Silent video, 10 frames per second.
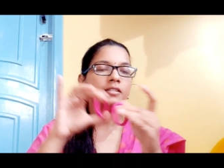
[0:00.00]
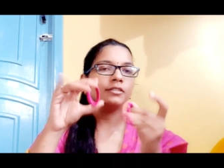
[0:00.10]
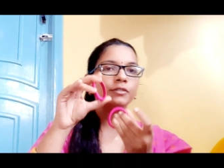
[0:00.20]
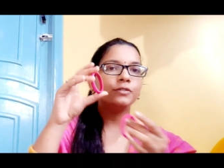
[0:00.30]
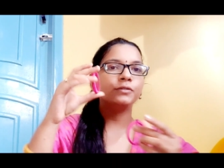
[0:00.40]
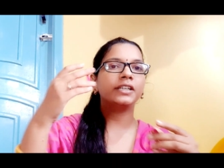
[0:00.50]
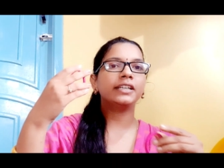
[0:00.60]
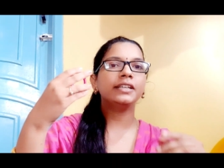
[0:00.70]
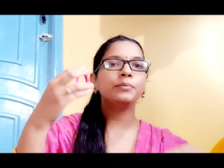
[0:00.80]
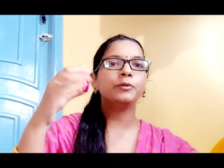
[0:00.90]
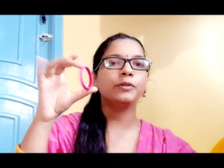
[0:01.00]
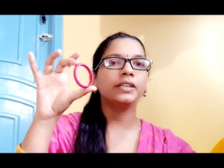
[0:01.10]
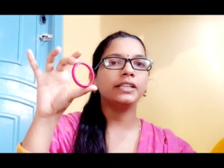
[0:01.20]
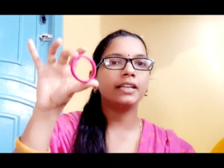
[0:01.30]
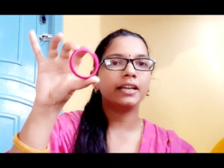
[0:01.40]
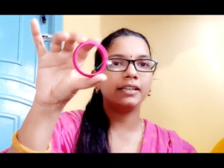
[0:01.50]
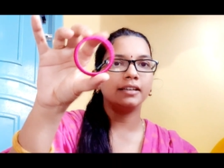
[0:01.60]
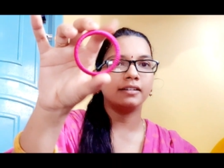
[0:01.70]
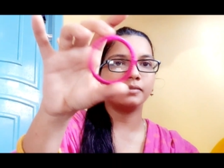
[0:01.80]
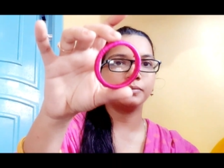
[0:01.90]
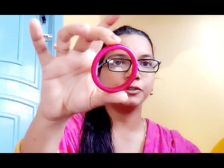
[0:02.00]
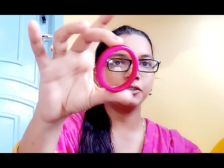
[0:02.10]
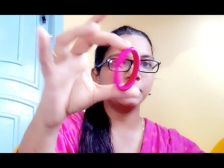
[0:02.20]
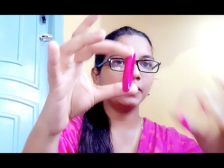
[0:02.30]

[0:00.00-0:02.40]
సో చూడండి ఇప్పుడు ఇట్లా ఇట్లా మొత్తం